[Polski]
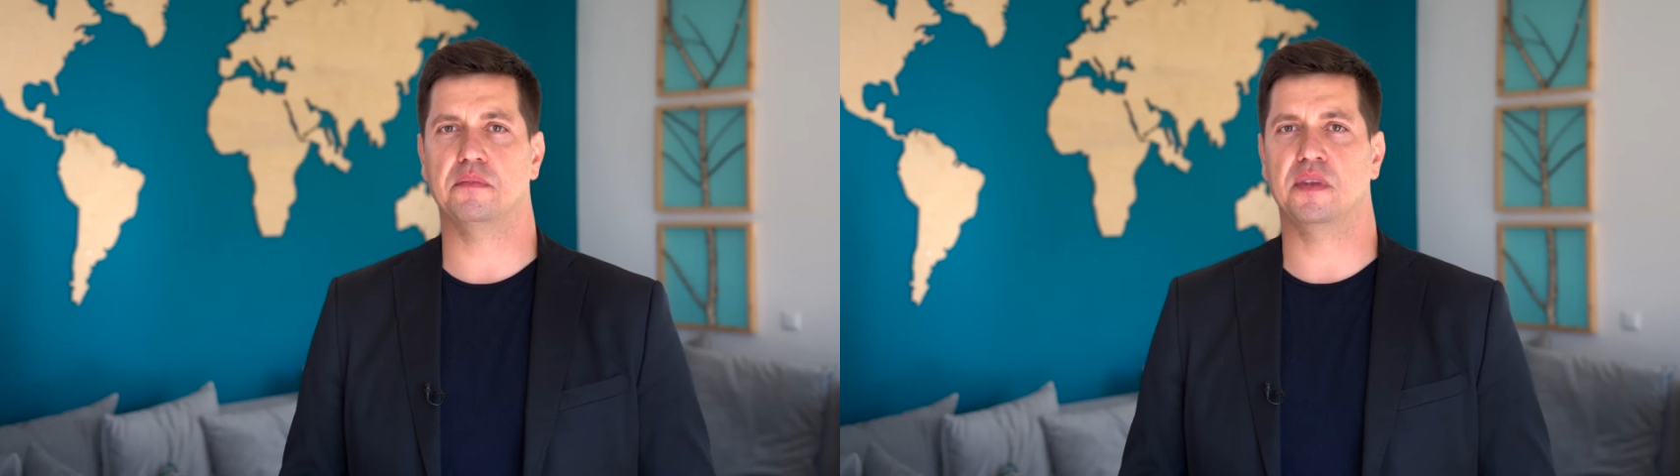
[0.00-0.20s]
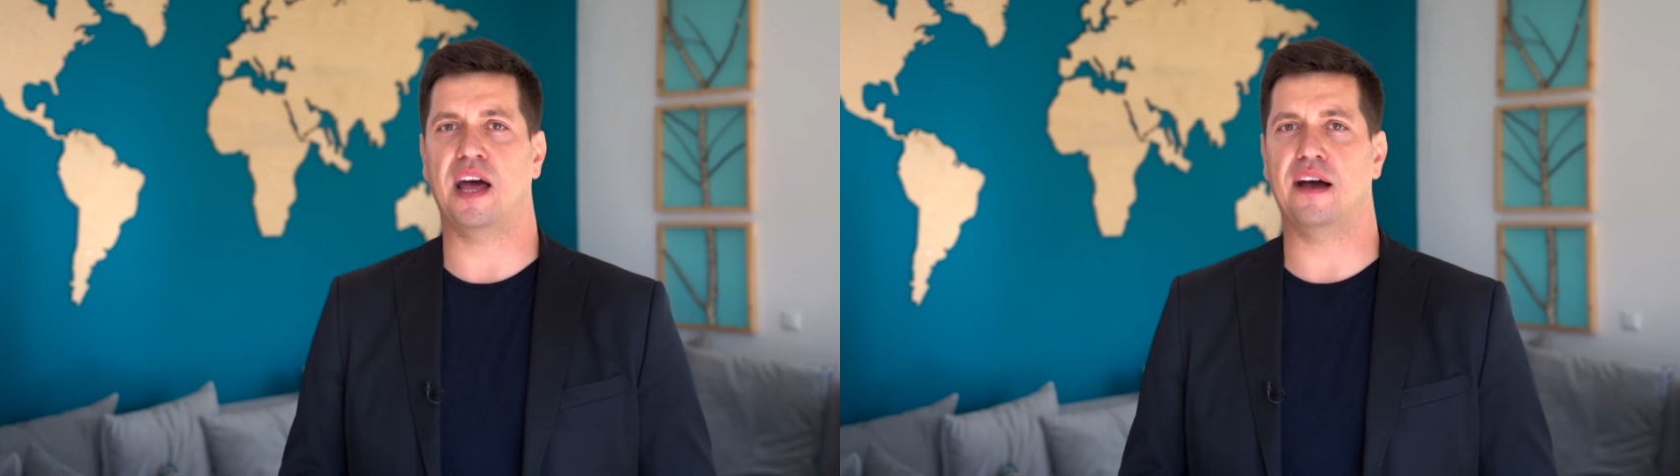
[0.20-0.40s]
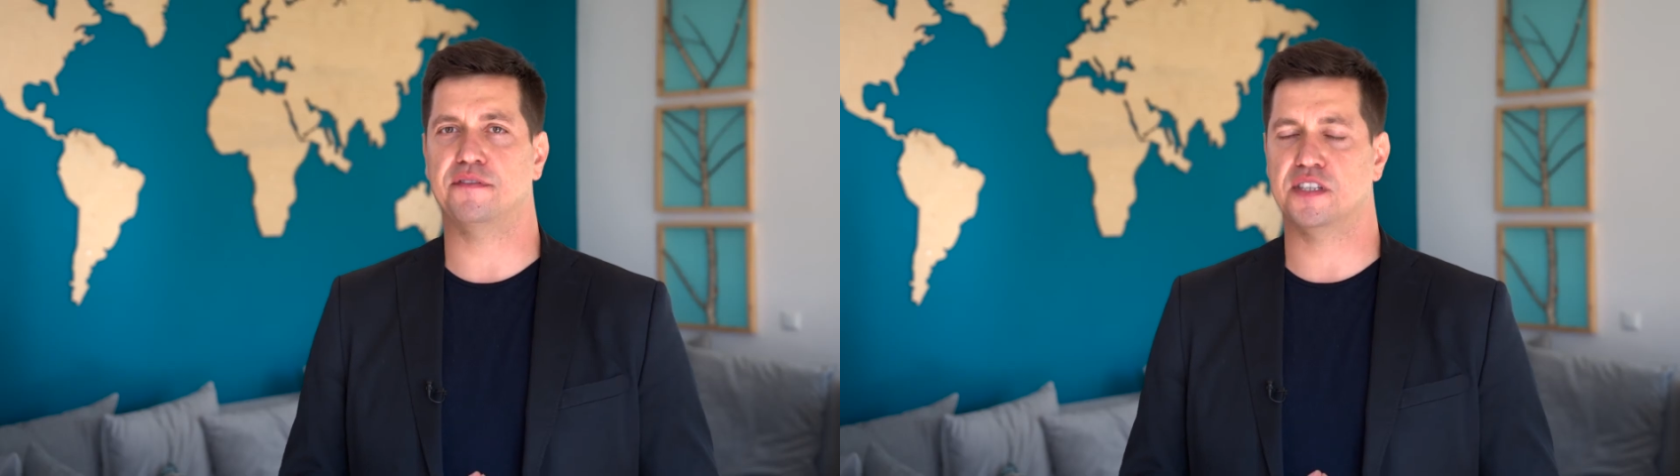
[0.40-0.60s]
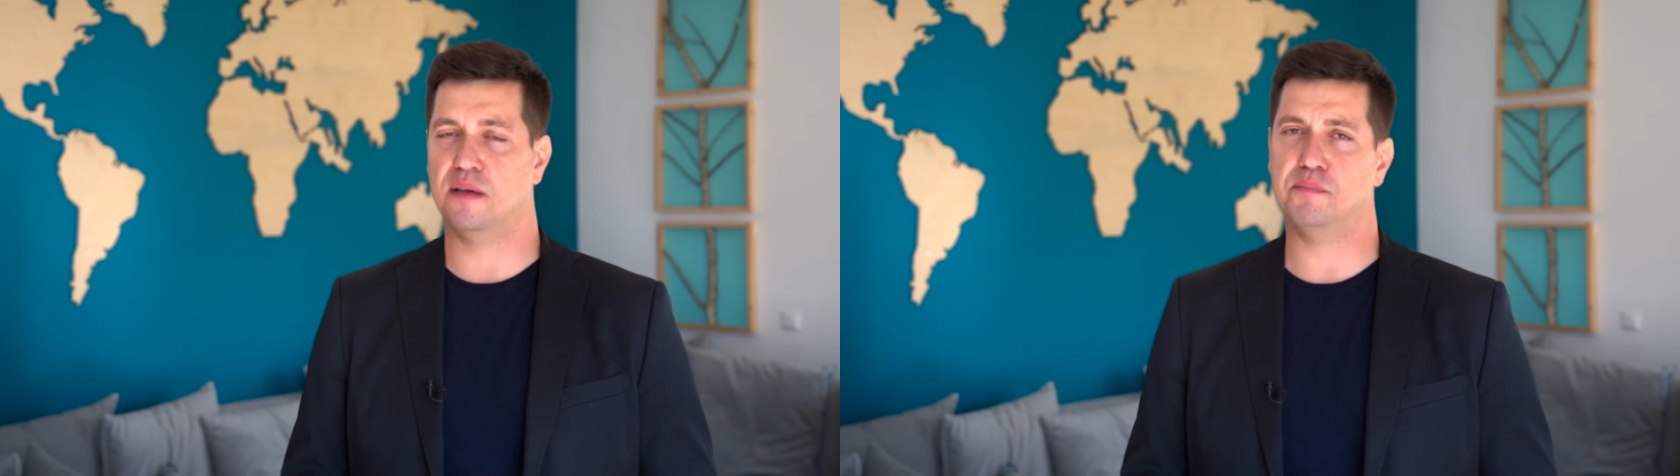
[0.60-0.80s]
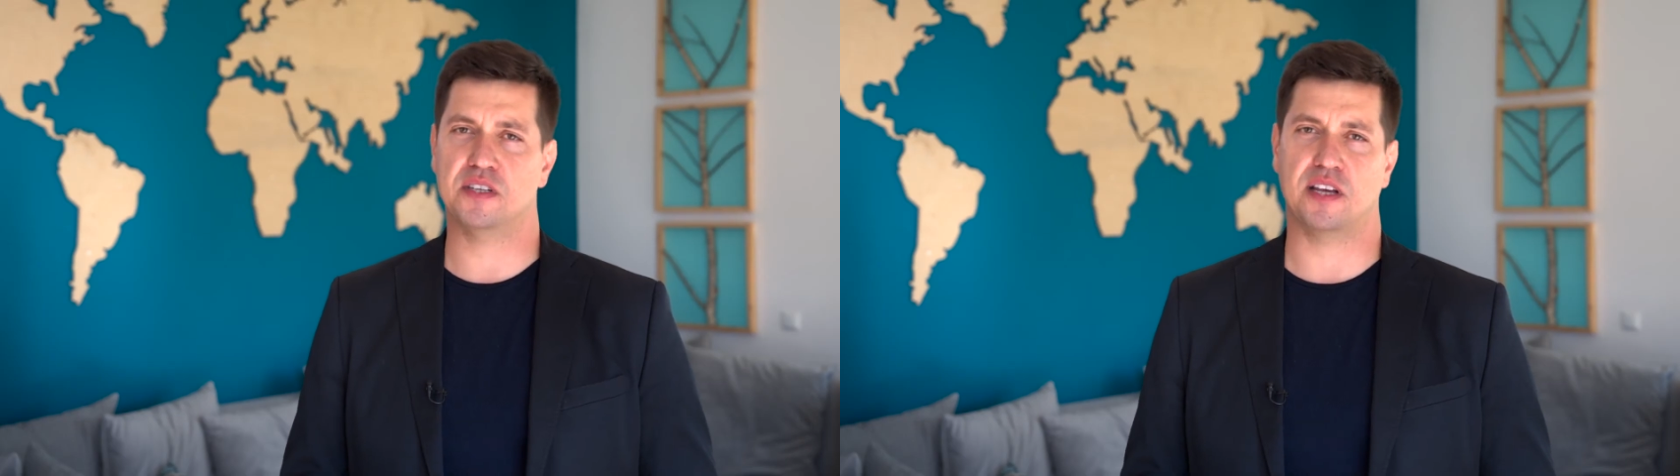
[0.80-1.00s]
Na
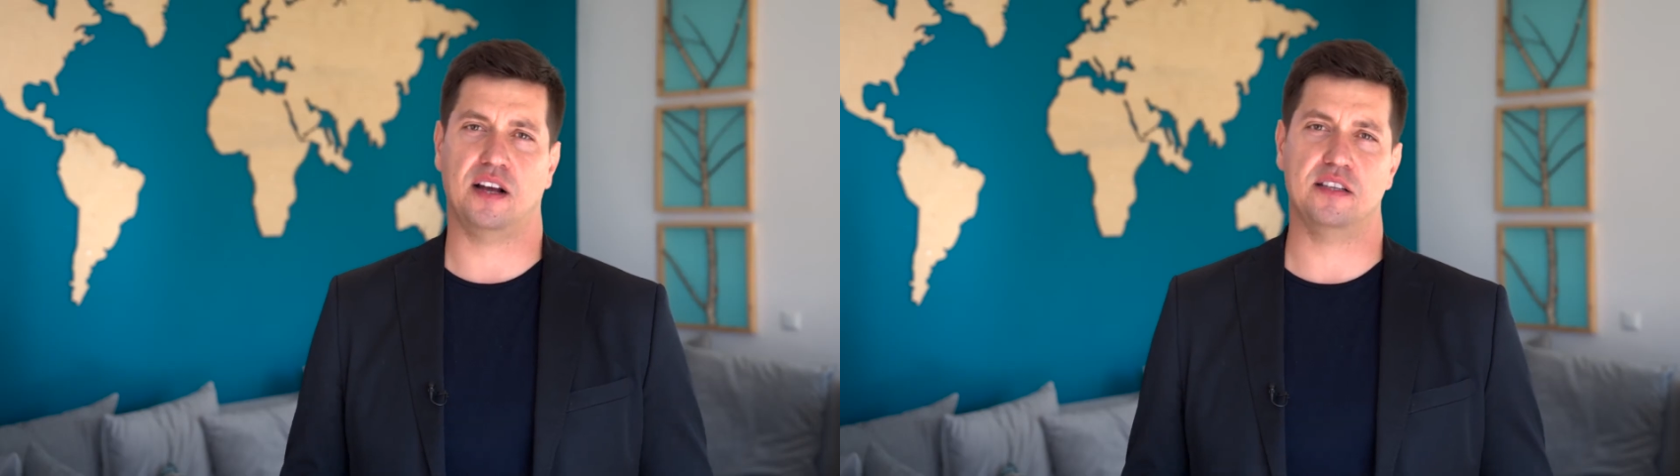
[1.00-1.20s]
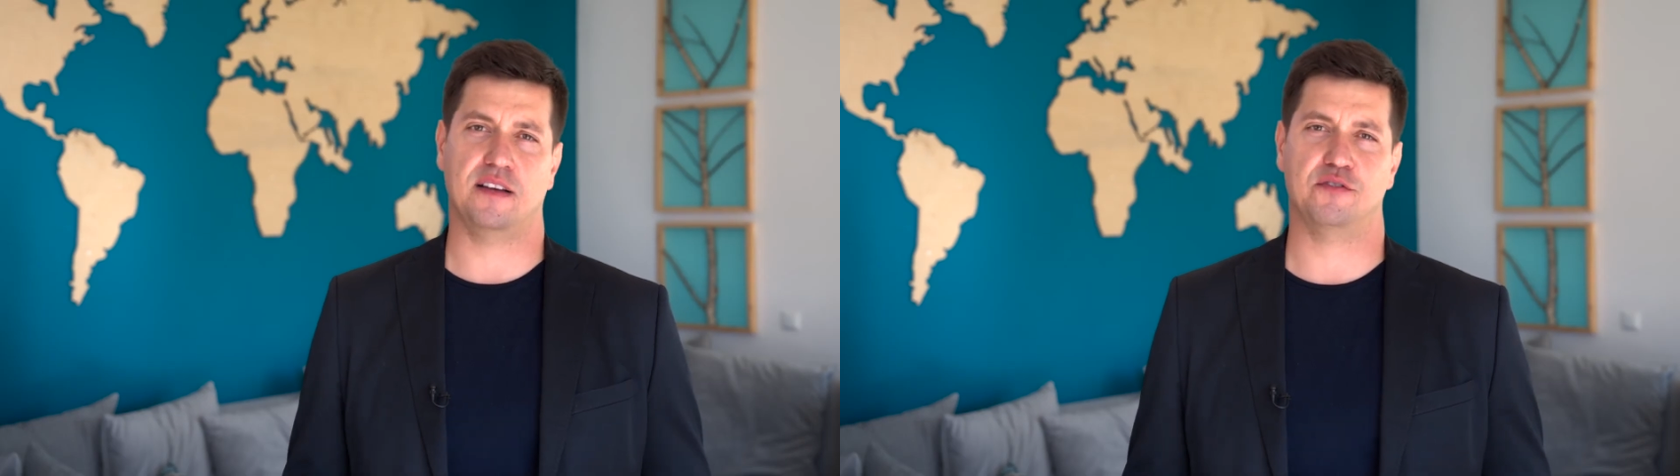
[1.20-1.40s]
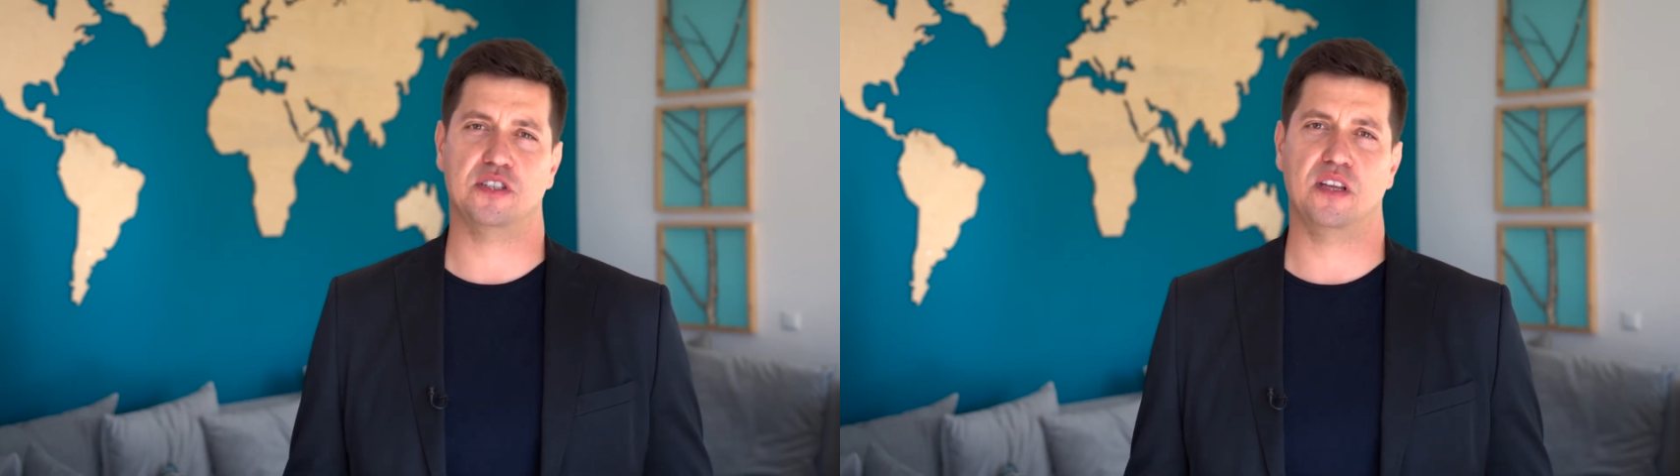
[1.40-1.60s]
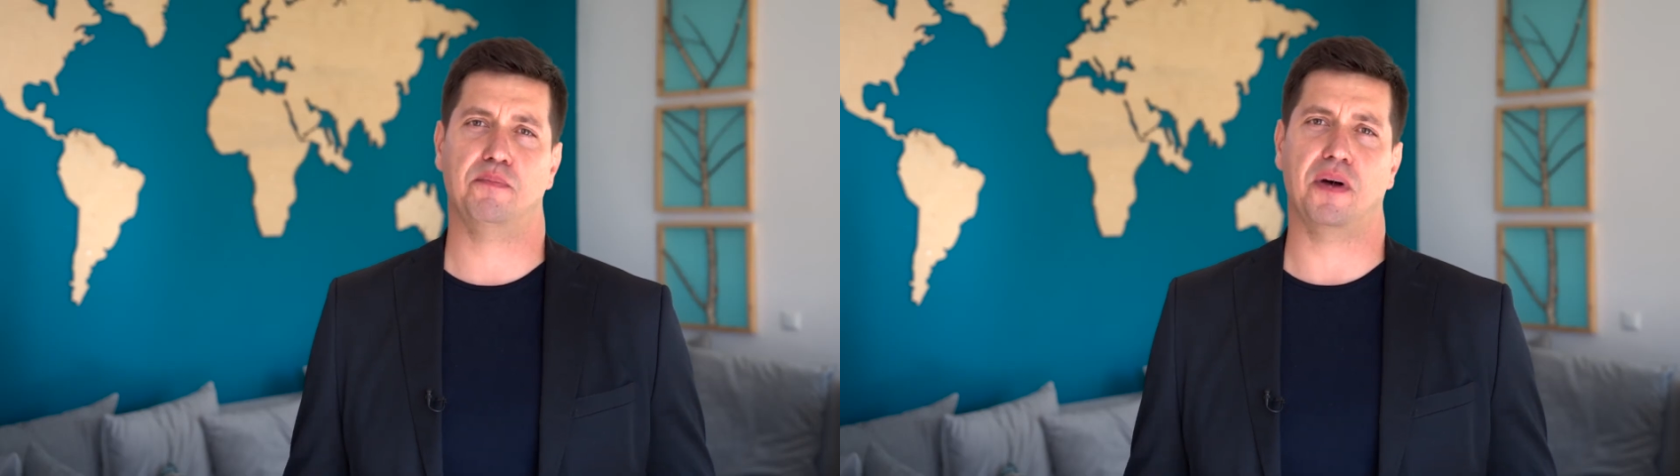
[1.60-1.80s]
wstępie zachęcam wszystkich